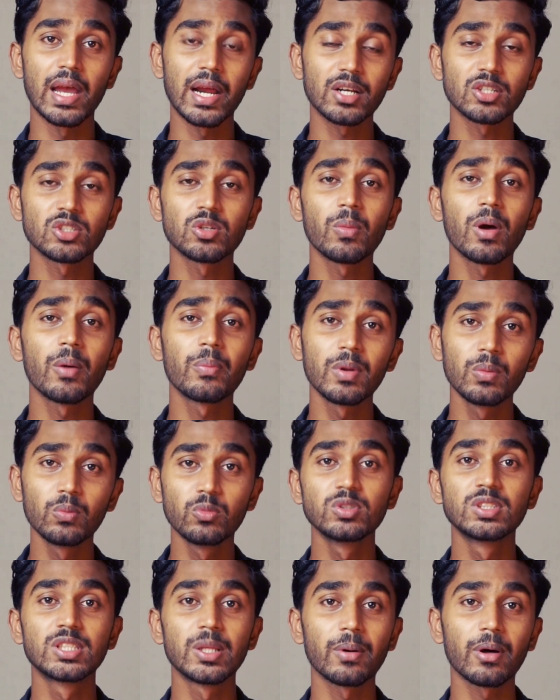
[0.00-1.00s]
একটা সময় আপনি
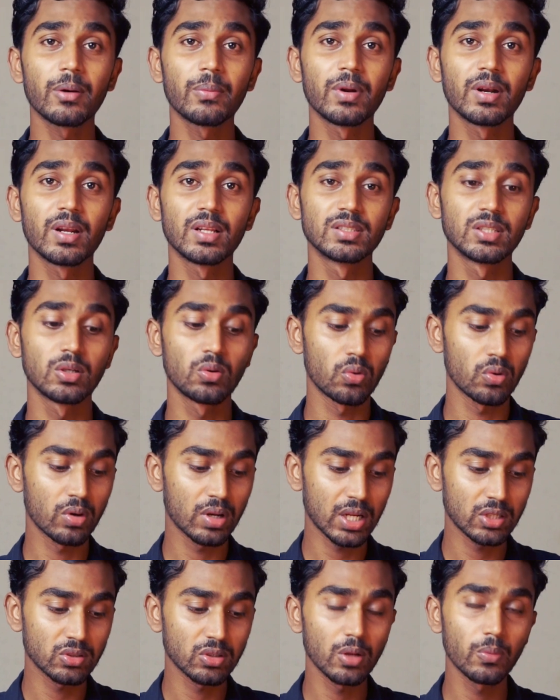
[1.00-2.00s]
বুঝতে পারবেন না যে
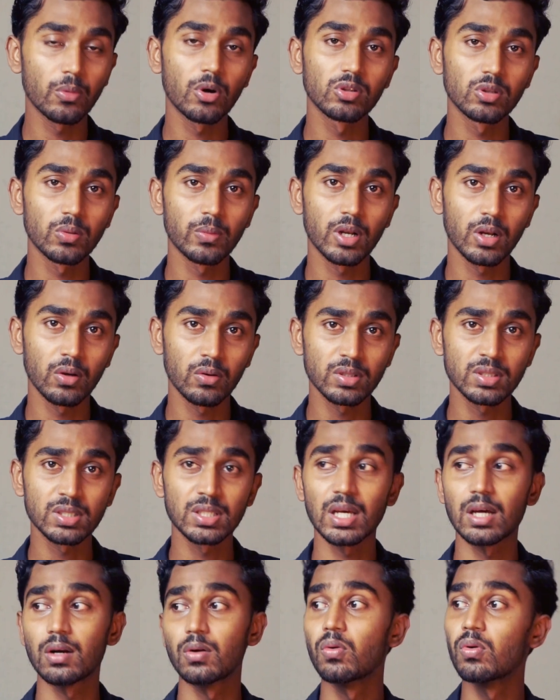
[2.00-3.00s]
কোনটা আসলে বর্তমানে হচ্ছে
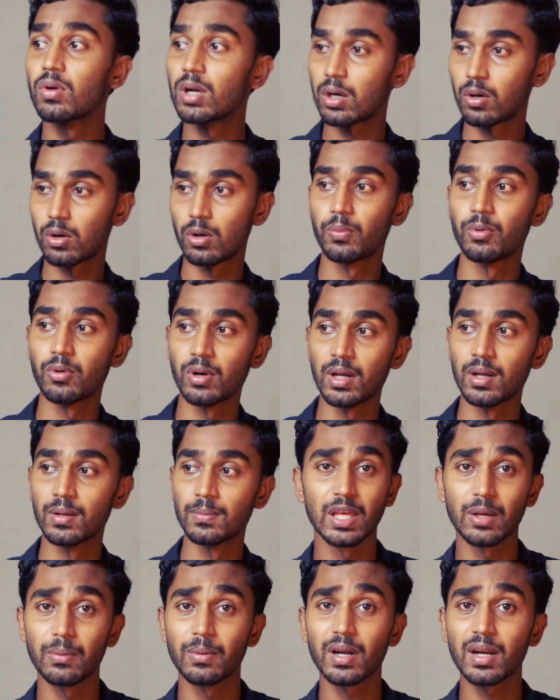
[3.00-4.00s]
আর কোনটা কল্পনা
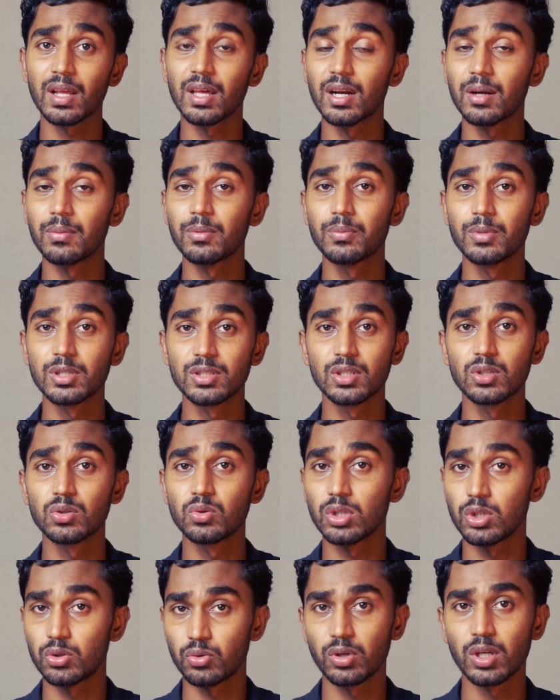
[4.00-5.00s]
এবারে এর আমি বেশ কিছু
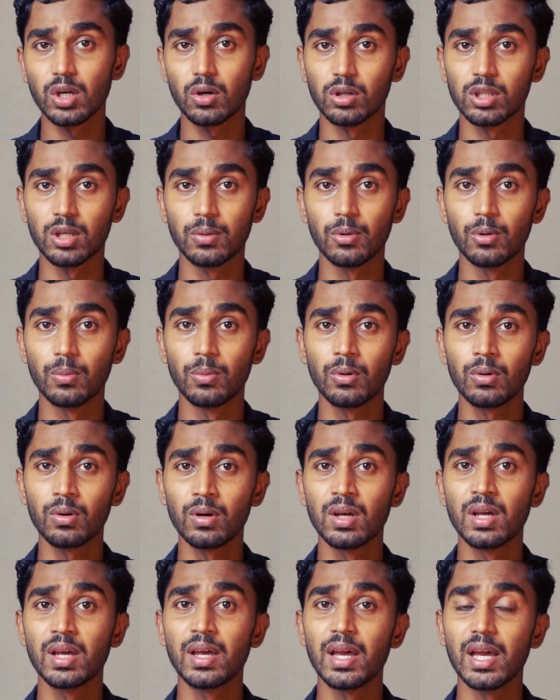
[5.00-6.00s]
ইস্যু নিয়ে কথা বলবো
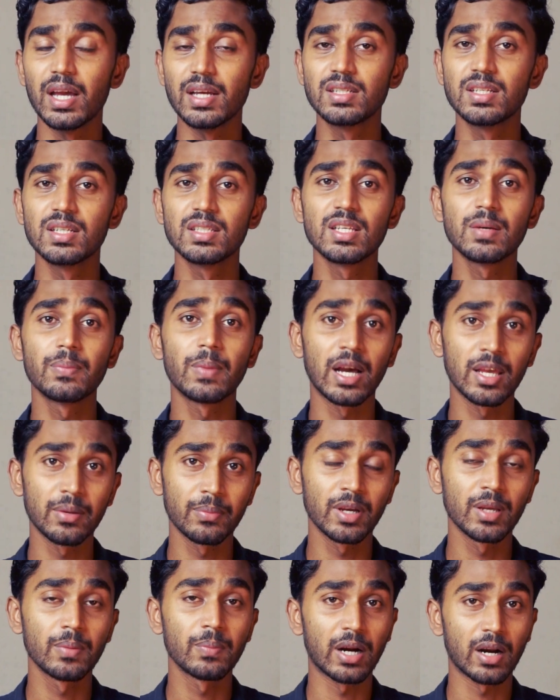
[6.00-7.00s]
এই সিরিজে মাহি
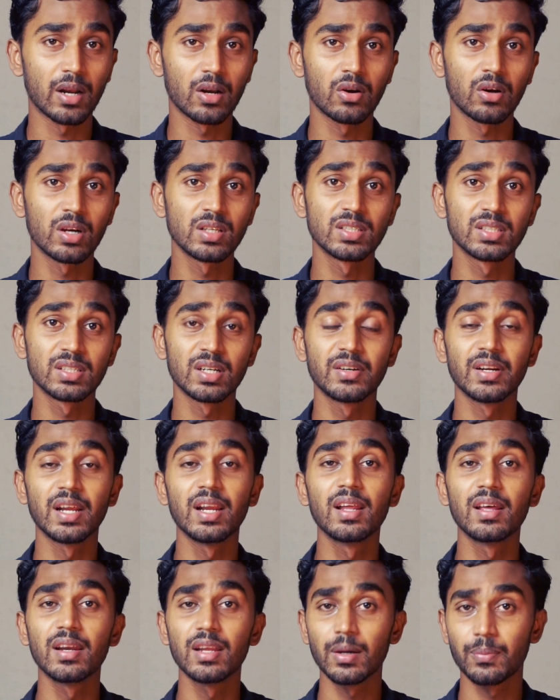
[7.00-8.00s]
মাহি মার্ডার হয় যেটা
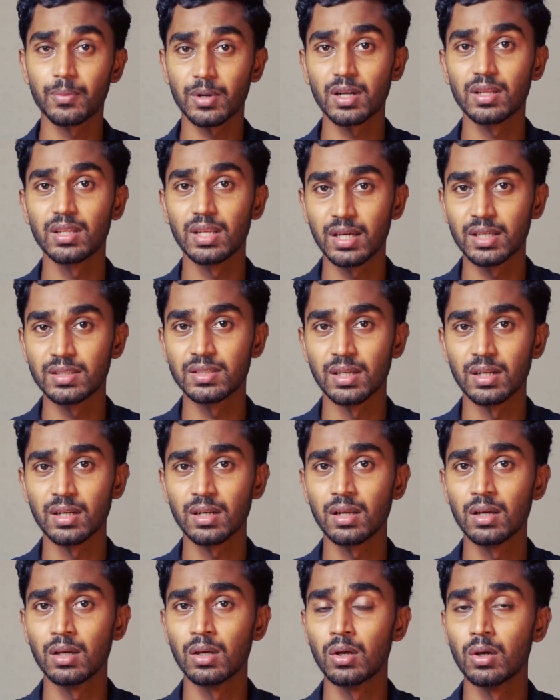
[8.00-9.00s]
ট্রেইলারই আপনারা দেখেছেন
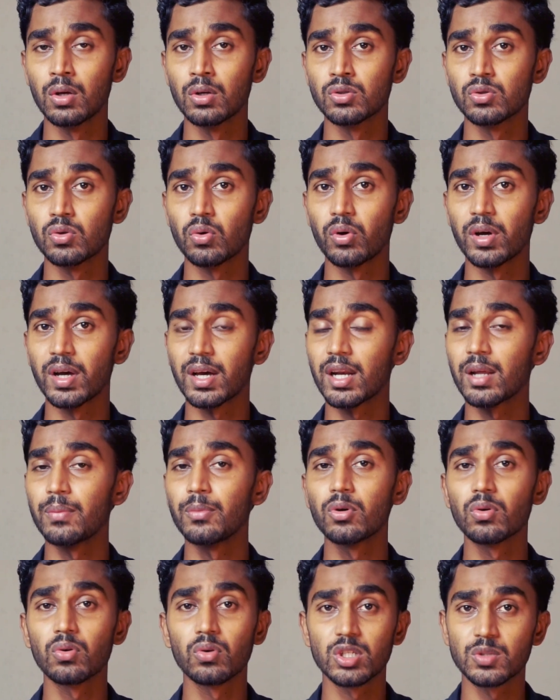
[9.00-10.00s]
তো এখানে
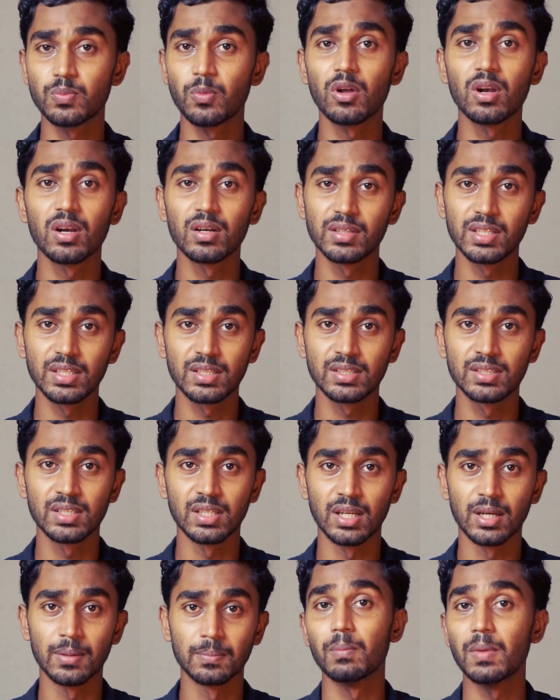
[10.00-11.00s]
আমি কোনো স্পয়লার দিতেছি
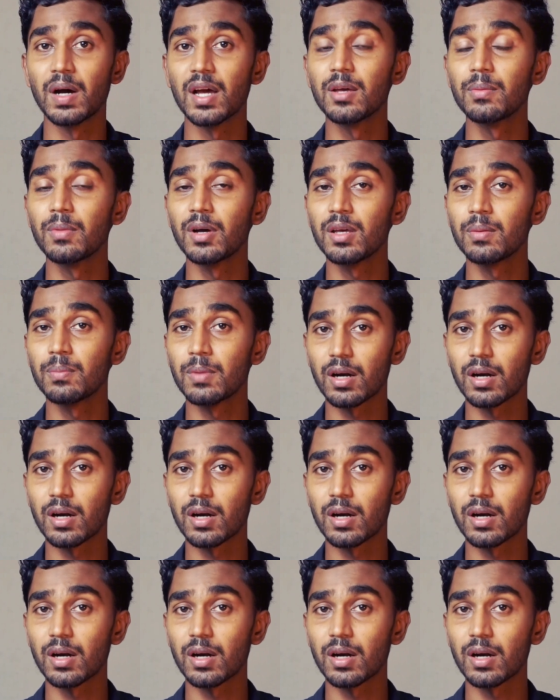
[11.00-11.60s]
না মাহি মাহি